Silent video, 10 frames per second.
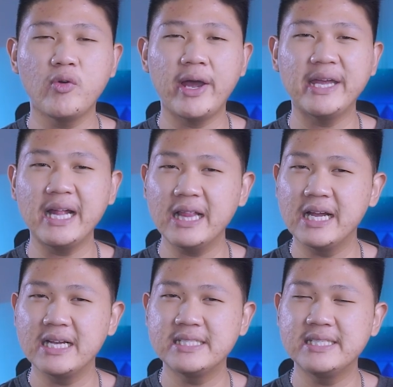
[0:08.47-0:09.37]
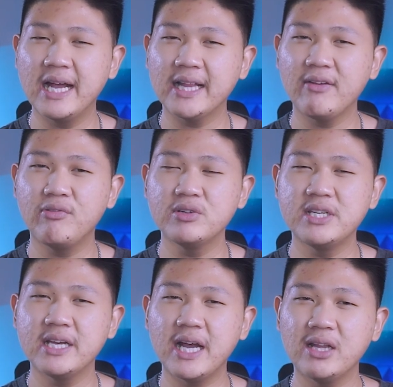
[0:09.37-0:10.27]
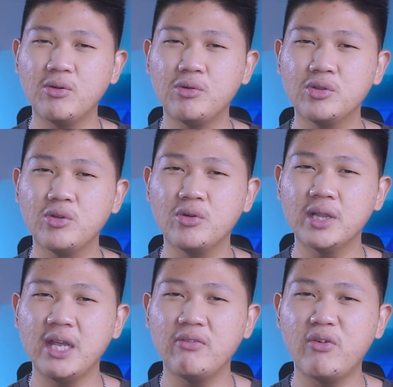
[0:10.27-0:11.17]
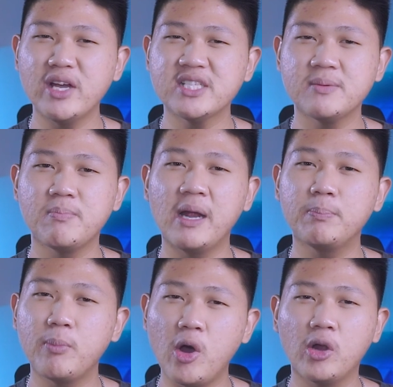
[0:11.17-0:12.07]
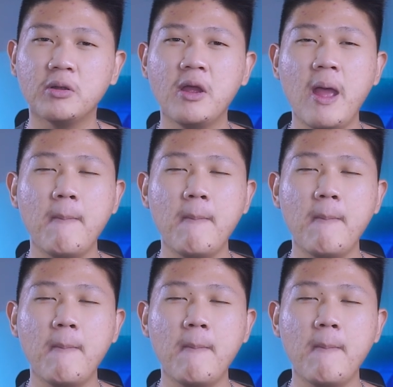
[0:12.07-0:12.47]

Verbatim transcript: wireless yang difungsikan untuk device smartphone,